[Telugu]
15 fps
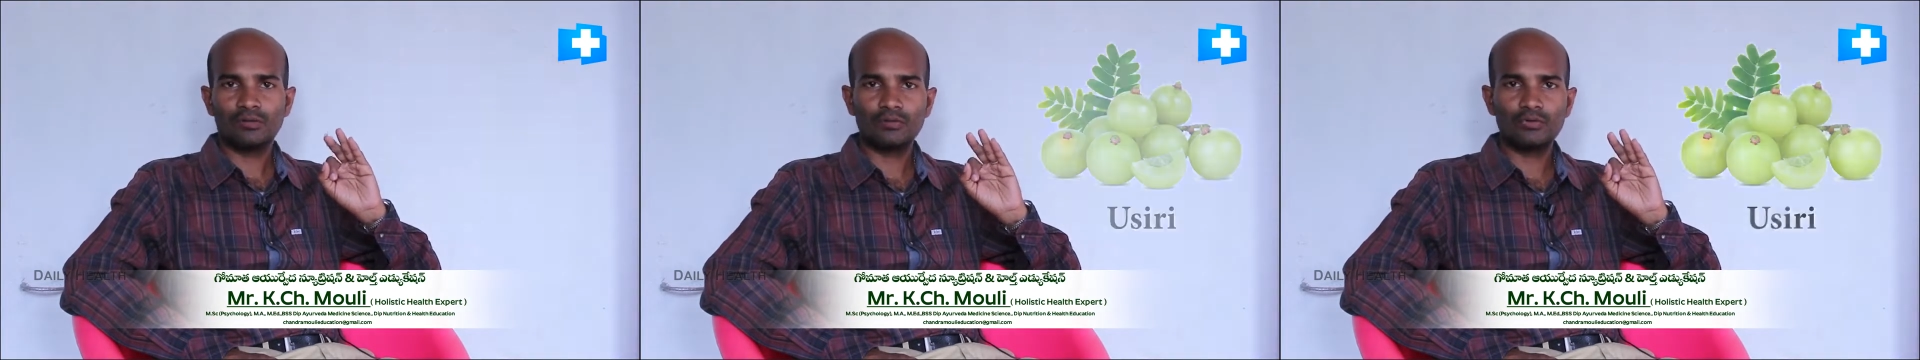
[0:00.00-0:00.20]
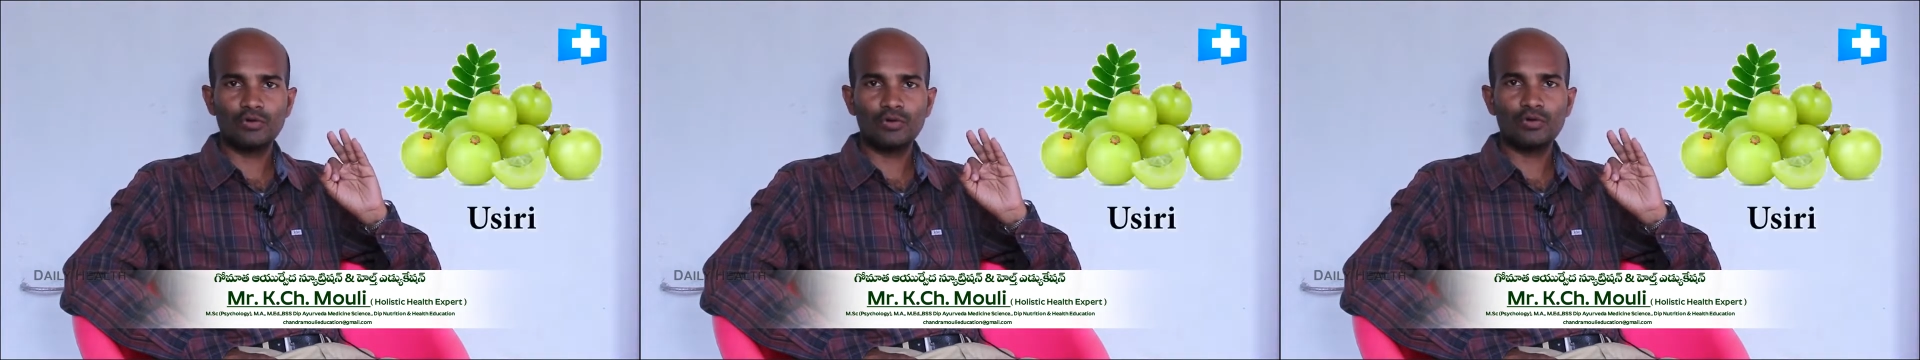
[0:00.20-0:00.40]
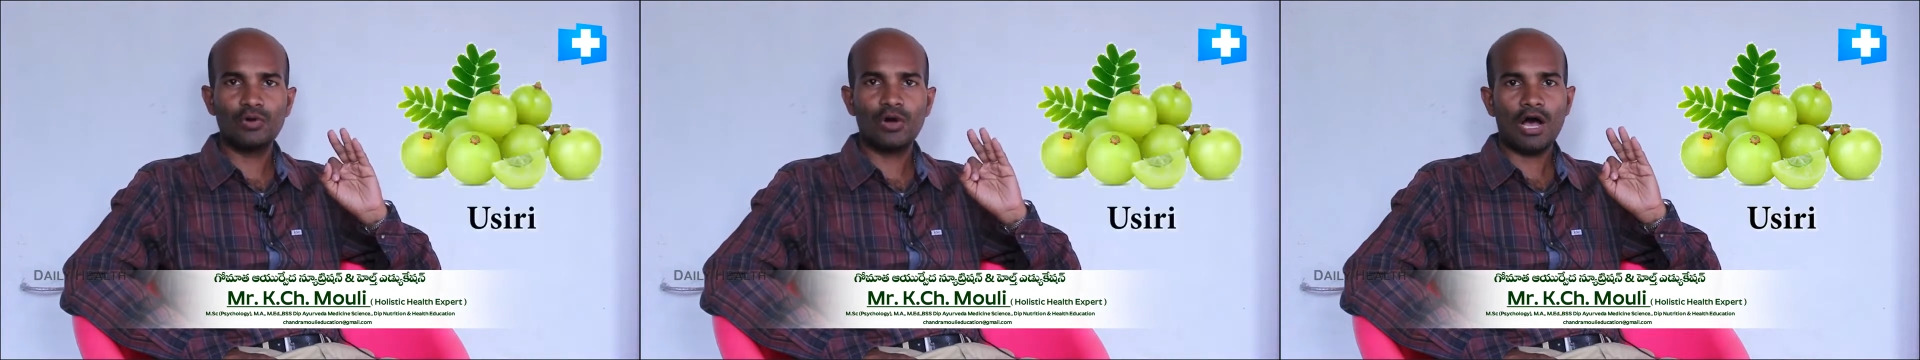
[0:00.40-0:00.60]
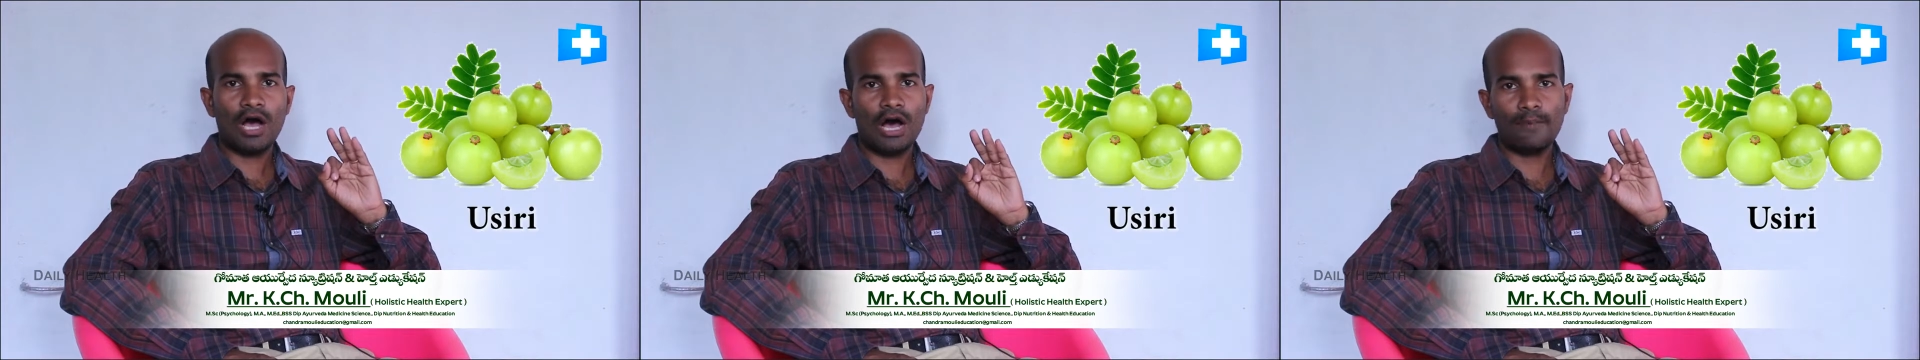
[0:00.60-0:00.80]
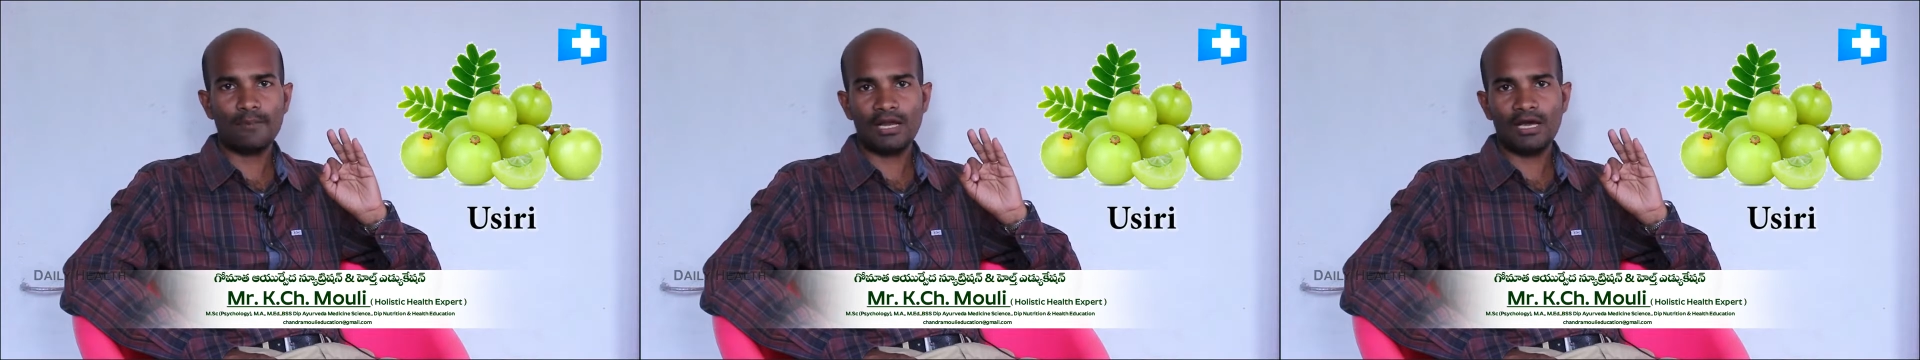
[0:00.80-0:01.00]
మూడు
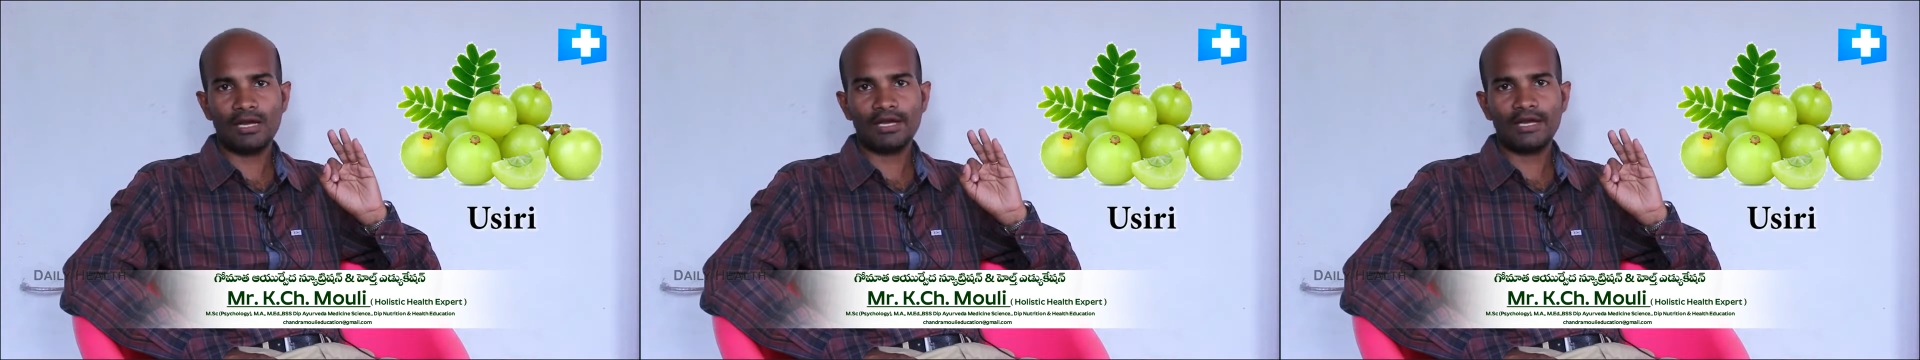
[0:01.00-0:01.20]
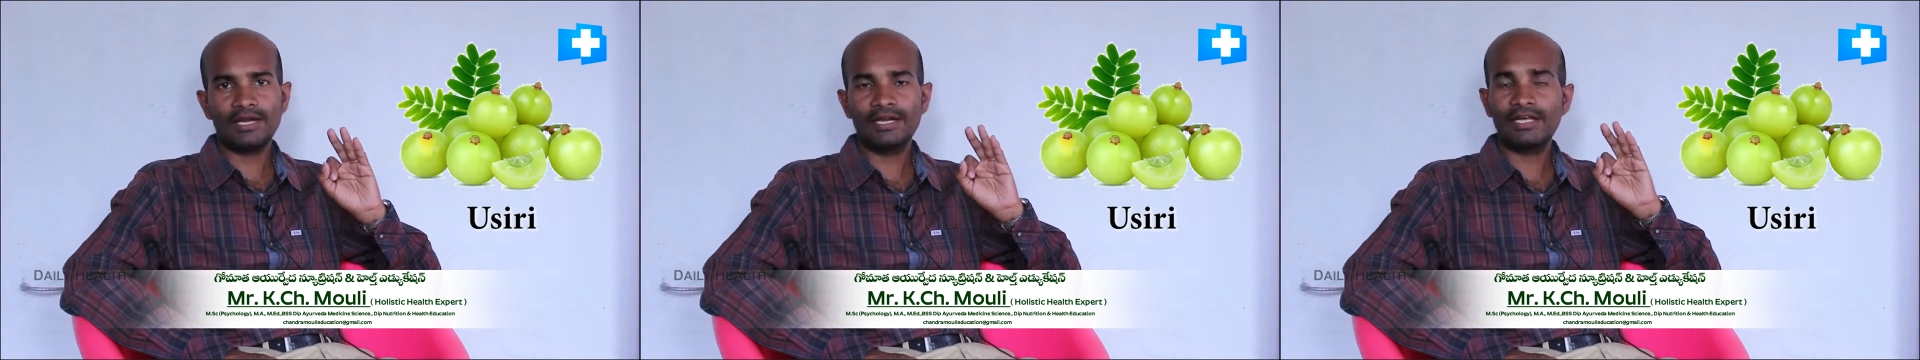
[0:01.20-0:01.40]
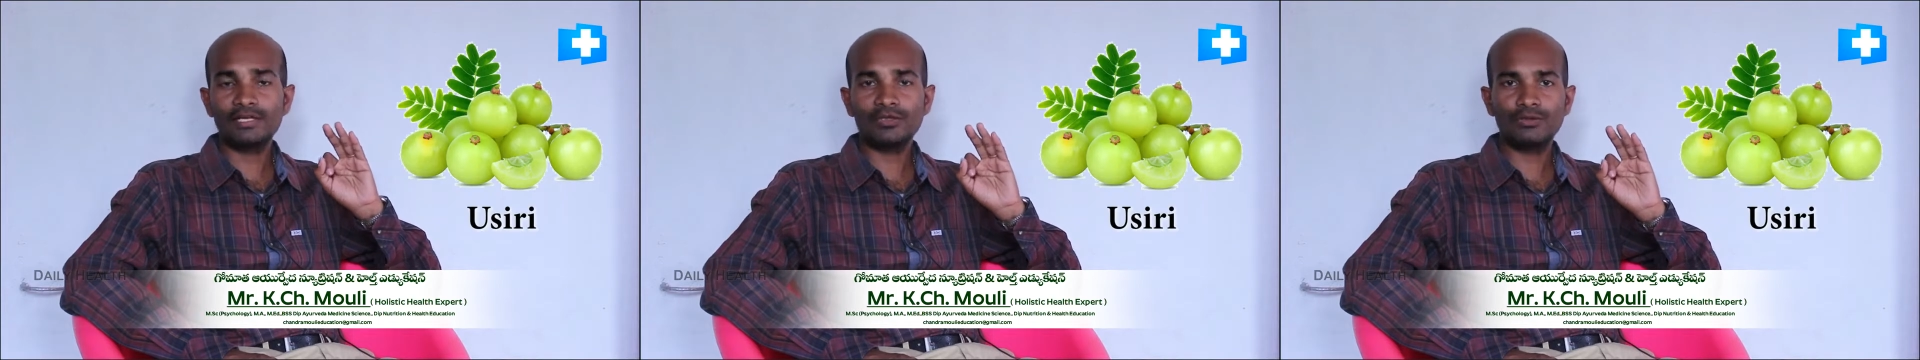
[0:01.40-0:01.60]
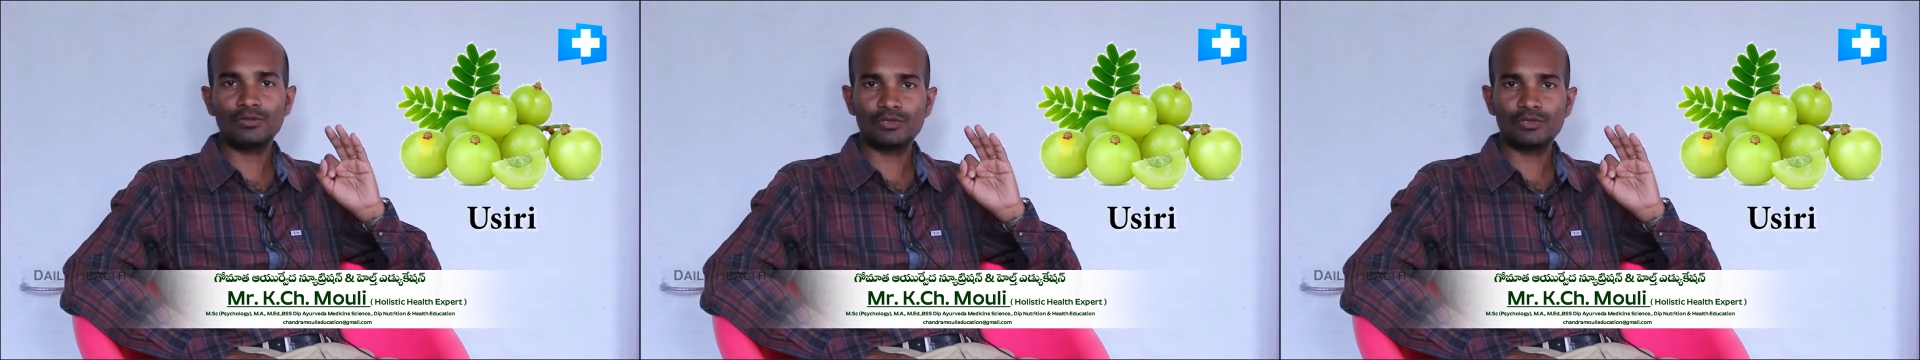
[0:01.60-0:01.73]
ఆమ్ల ఇండియన్